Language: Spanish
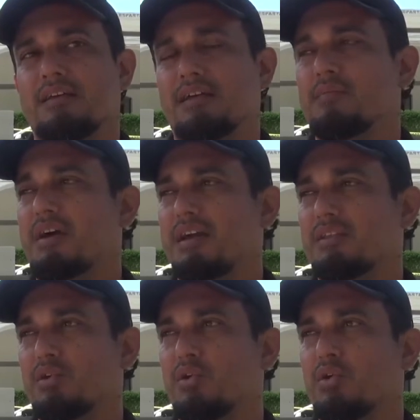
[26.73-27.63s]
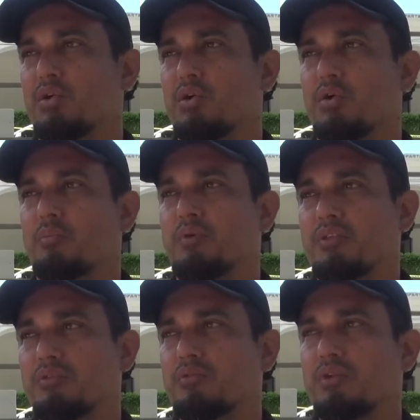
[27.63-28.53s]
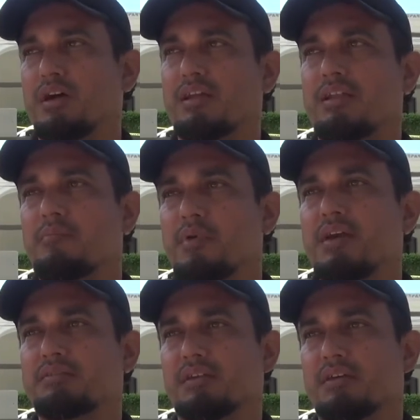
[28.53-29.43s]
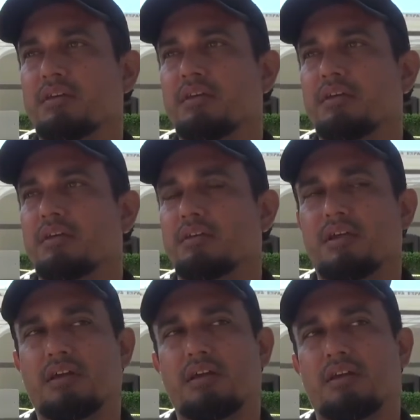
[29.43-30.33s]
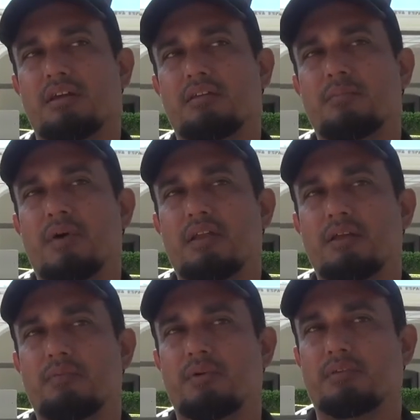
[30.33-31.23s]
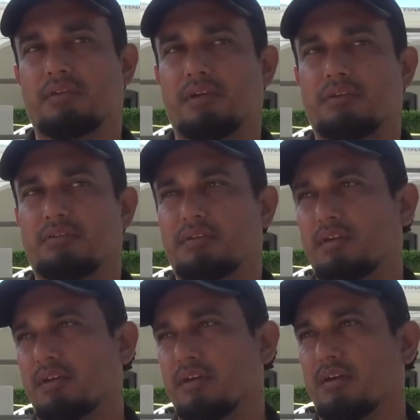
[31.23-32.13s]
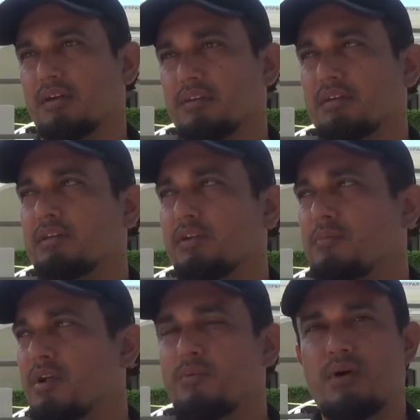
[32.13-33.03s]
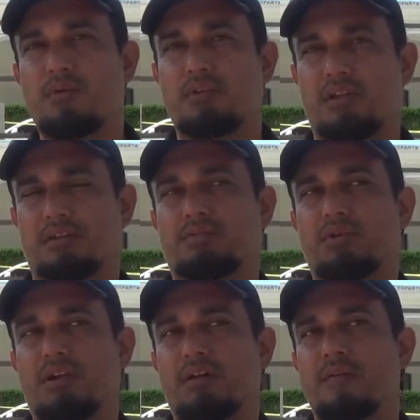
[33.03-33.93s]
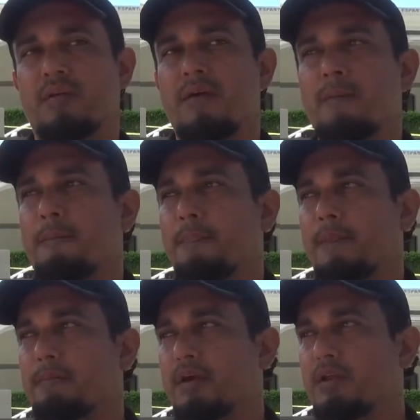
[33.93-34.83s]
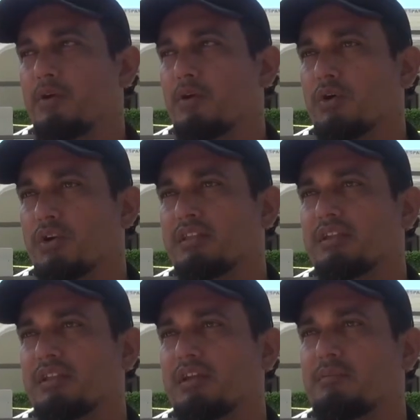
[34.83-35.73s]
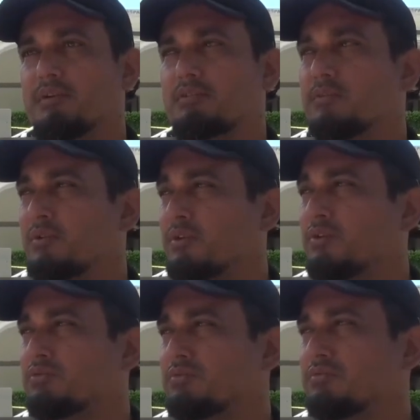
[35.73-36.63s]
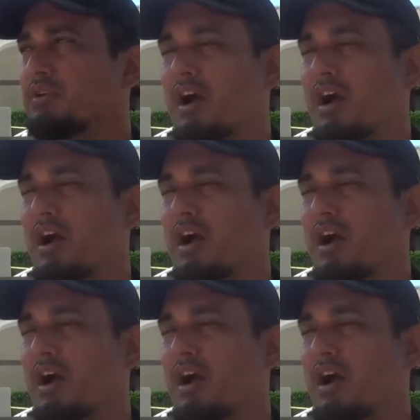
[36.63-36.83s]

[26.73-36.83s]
es más que todo pintura y limpieza, ya que este parque pues es eh, quizás de los más nuevos de la zona pero ya tenía más o menos un